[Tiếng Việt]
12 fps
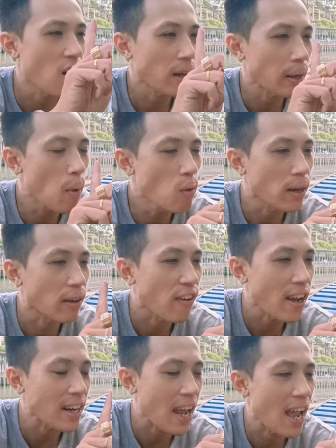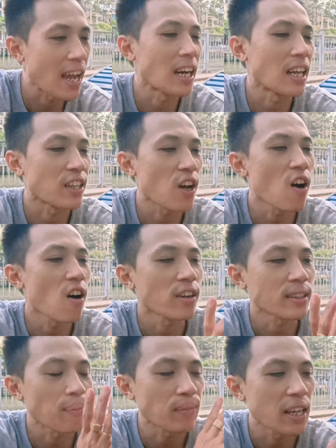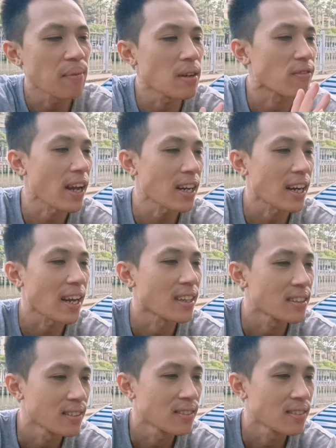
còn cái bút này phát ra hay là do tâm trí mình phát ra